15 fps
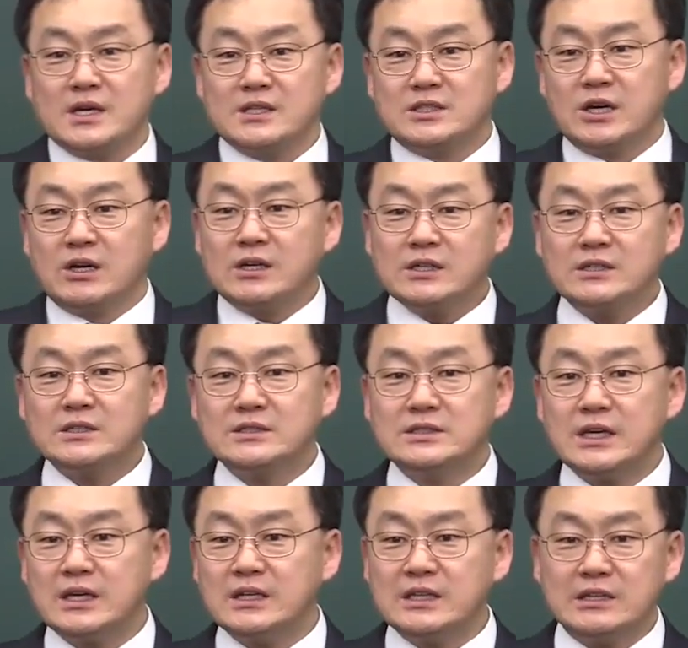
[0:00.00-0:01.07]

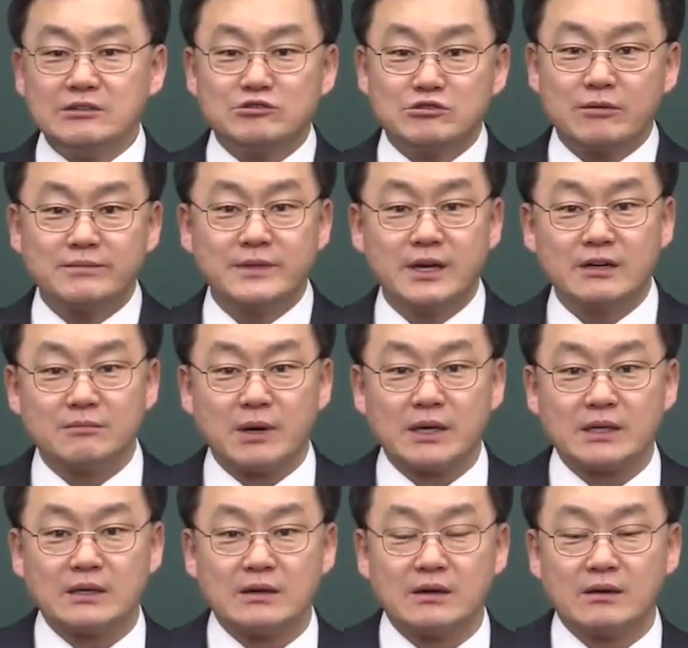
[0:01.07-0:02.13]
절대 이길 수 없다 그
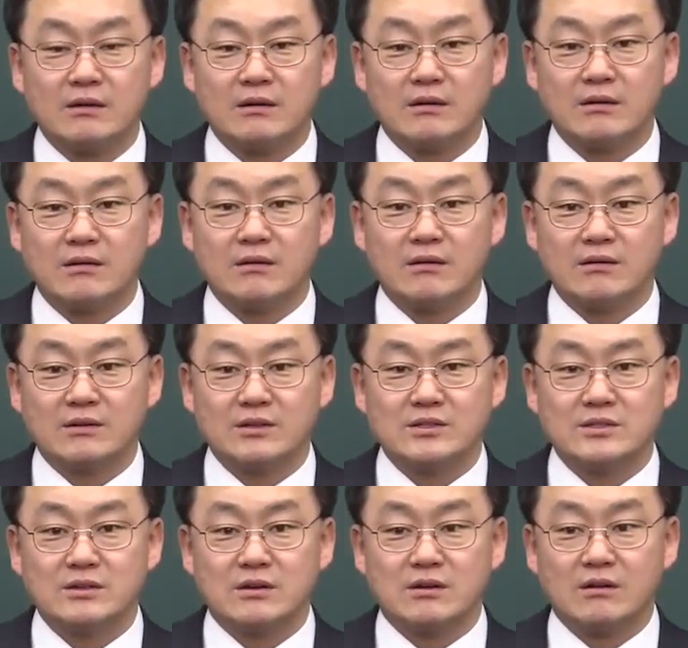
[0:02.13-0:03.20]
말인 거예요.
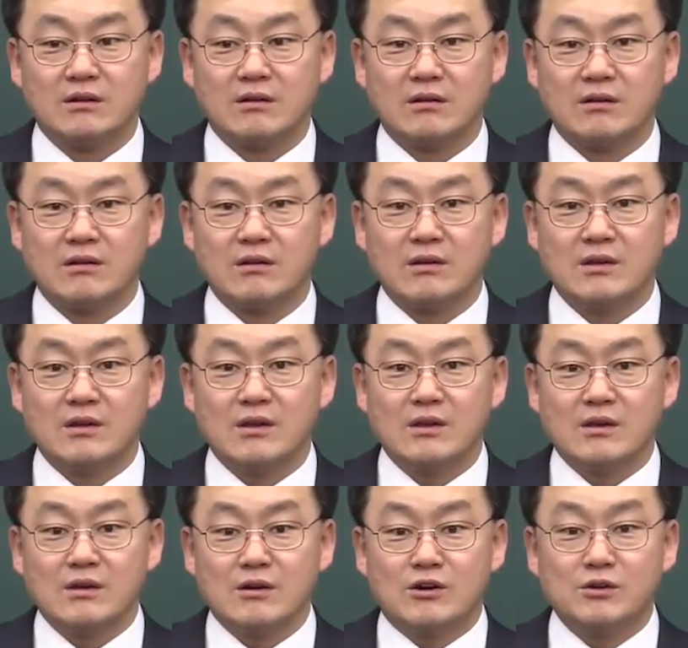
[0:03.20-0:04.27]
그렇죠?
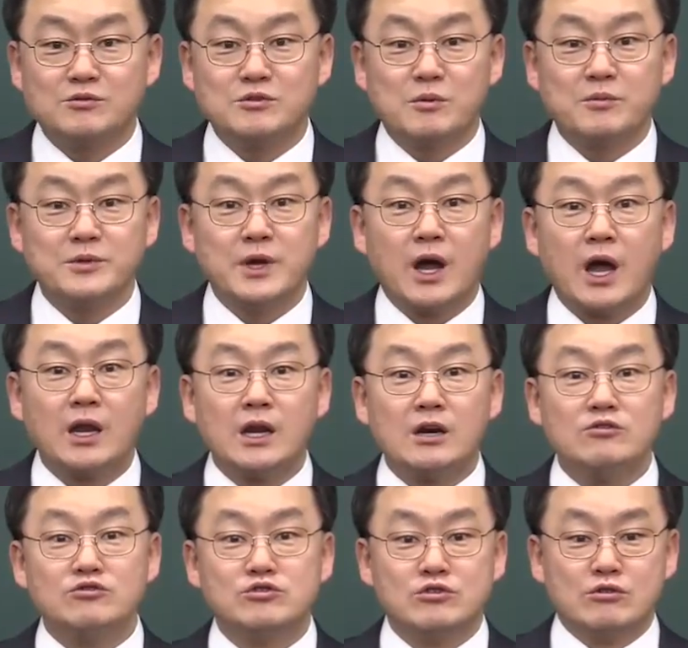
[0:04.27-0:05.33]
그러면서 뭡니까?
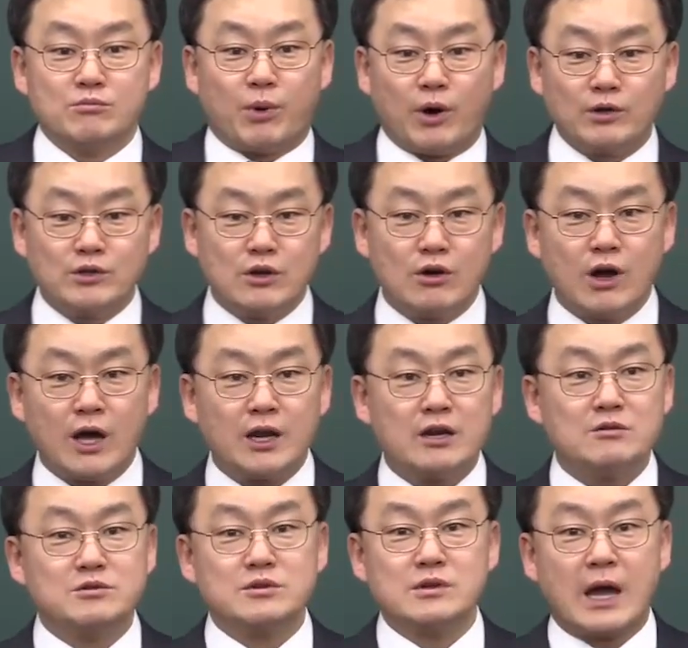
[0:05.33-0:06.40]
하나님 주시는 번영,
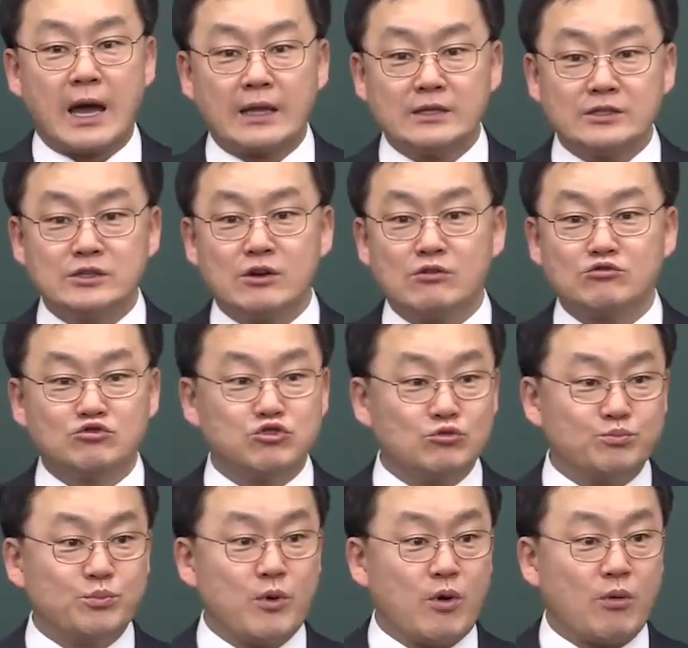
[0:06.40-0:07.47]
하나님 주시는 안정,
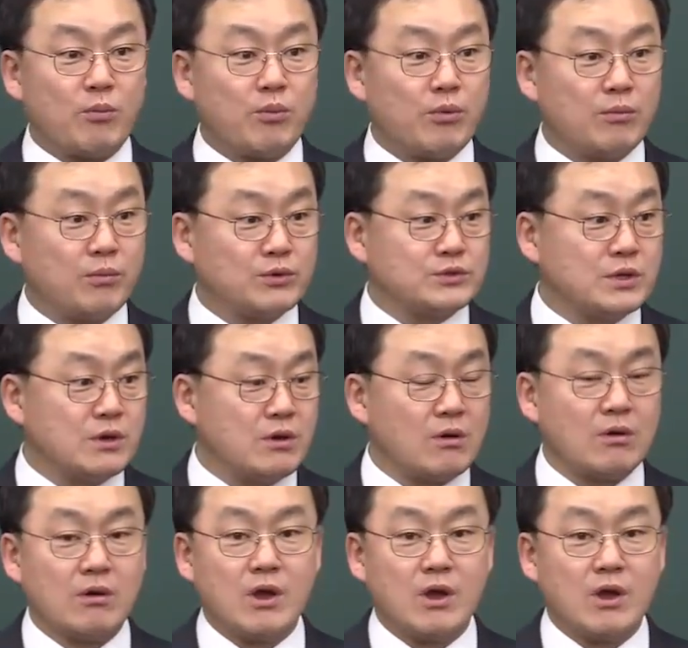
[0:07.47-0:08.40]
축복 보세요.